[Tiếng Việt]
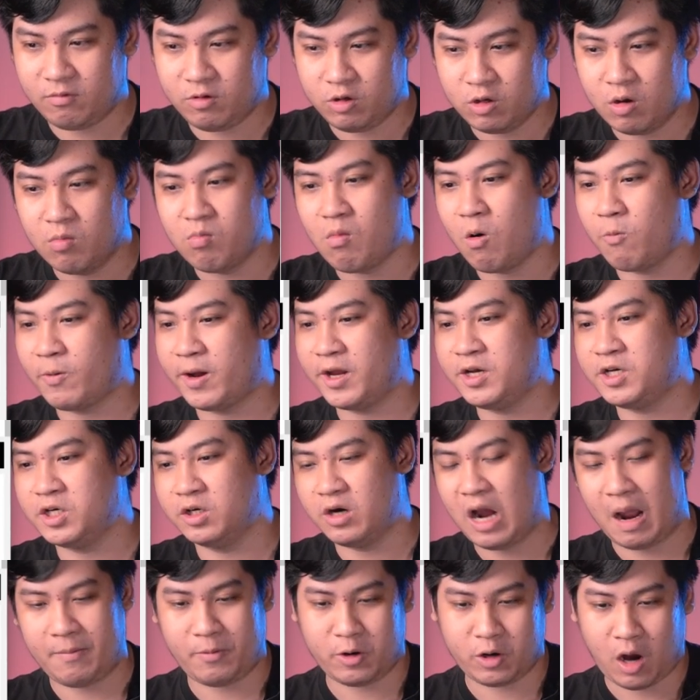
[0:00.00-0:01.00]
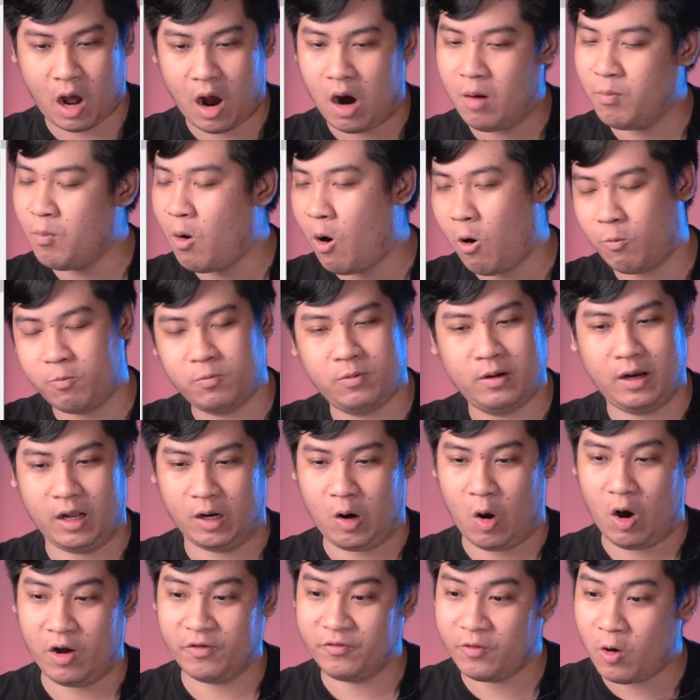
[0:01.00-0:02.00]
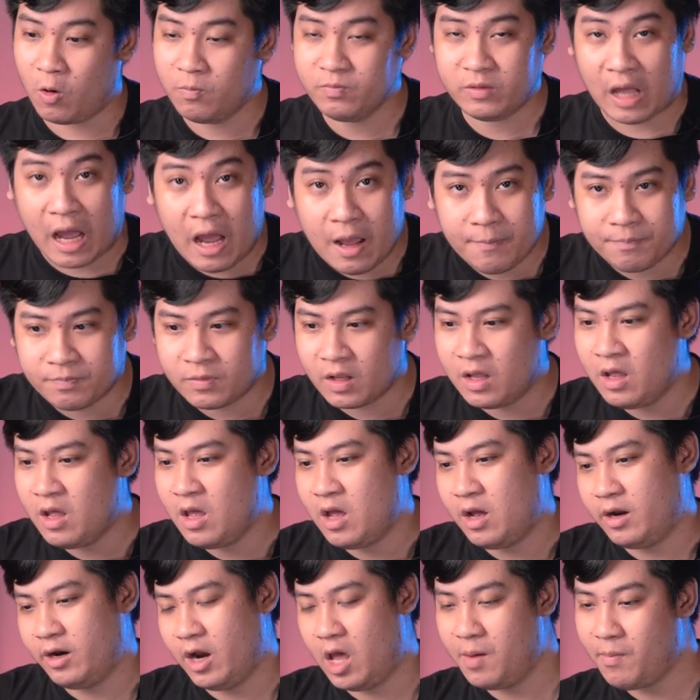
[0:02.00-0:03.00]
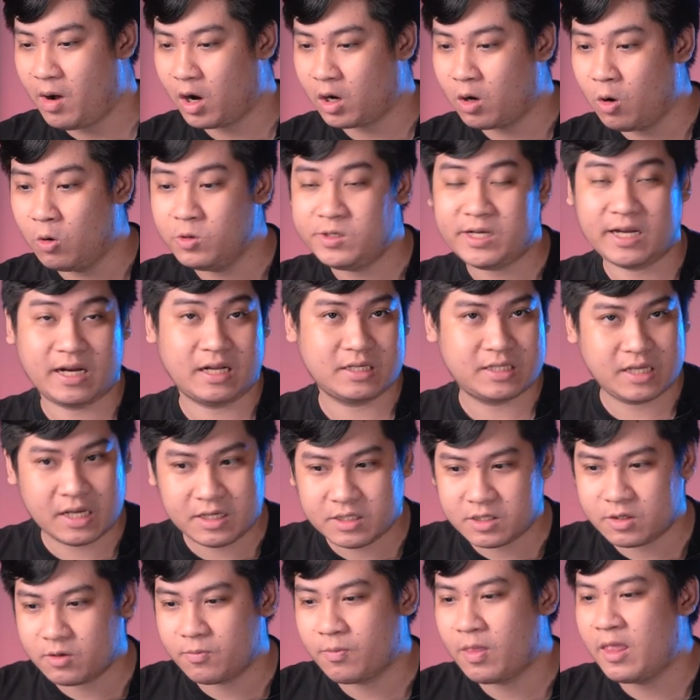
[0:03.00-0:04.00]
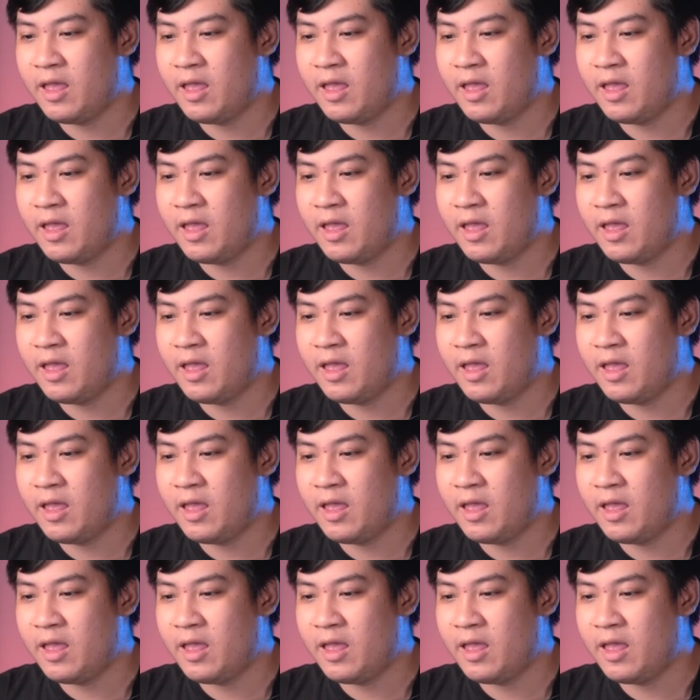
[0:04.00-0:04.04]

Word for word: dùng một cái trường hợp nào đó một là gọi vốn thêm để mà cứu Genesis